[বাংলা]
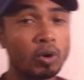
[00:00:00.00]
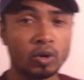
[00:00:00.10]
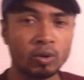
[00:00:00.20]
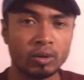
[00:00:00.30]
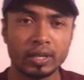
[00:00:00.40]

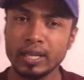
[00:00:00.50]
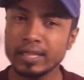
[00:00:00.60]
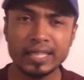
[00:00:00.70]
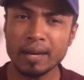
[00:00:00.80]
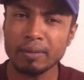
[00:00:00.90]
করো
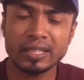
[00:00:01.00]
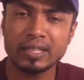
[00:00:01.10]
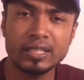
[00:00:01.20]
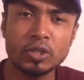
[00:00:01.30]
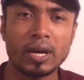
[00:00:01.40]
এতে আমার
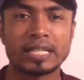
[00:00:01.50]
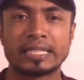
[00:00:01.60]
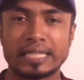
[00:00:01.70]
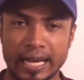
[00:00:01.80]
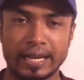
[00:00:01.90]
কিছু
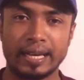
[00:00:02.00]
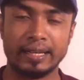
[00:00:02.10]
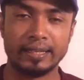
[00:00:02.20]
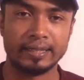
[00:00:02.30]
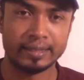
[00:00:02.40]
আসে যায় না
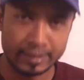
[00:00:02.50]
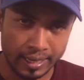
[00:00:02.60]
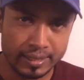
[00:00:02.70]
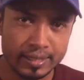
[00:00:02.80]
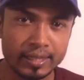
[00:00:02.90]

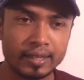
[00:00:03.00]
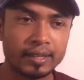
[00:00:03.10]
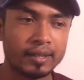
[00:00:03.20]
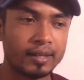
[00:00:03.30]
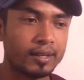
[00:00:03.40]
রাইট
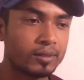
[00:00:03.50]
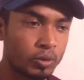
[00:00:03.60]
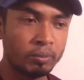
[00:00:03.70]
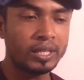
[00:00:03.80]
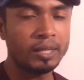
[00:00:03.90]

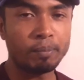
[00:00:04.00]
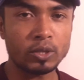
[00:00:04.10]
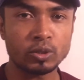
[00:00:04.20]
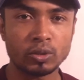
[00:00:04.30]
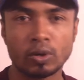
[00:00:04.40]
তুমি কি
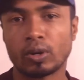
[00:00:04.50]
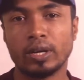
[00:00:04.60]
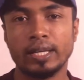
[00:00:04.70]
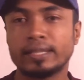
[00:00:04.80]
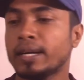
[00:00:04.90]
পছন্দ করো
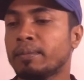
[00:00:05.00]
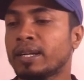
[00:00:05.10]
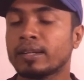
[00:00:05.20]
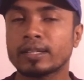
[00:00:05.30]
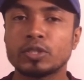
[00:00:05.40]
এতে
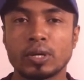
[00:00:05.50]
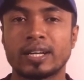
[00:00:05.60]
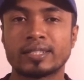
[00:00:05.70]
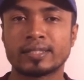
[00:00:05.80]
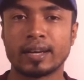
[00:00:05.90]
আমার কিছু
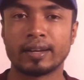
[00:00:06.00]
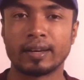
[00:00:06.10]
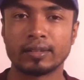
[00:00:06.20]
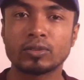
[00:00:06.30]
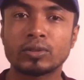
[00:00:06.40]
আসে যায়
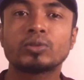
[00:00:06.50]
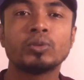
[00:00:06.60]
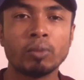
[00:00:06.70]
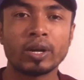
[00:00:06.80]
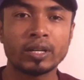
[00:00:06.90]
না
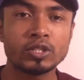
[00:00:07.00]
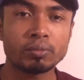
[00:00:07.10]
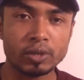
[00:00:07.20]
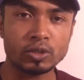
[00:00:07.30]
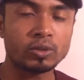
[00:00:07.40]
তুমি অনেক
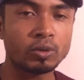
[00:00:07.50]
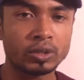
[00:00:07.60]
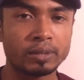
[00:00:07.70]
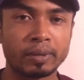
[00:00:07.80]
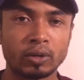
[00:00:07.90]
কিছু পছন্দ
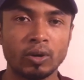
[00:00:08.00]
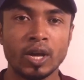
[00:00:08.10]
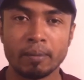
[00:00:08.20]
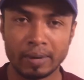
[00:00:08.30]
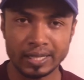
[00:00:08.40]
করতে পারো
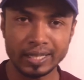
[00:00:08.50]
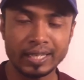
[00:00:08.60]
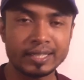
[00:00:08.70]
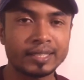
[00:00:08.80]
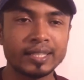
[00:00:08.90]
বাট
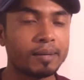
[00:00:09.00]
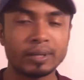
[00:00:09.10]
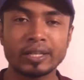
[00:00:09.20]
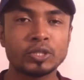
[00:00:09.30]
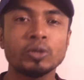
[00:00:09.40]
এটাতে
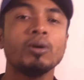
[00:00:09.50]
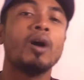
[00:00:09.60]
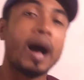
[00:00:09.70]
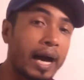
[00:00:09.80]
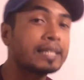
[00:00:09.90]
আমার কিছু
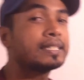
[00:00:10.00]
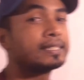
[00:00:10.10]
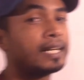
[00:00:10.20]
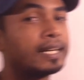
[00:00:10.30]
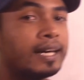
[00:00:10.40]
আসে
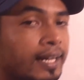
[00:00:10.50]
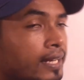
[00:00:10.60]
যায় না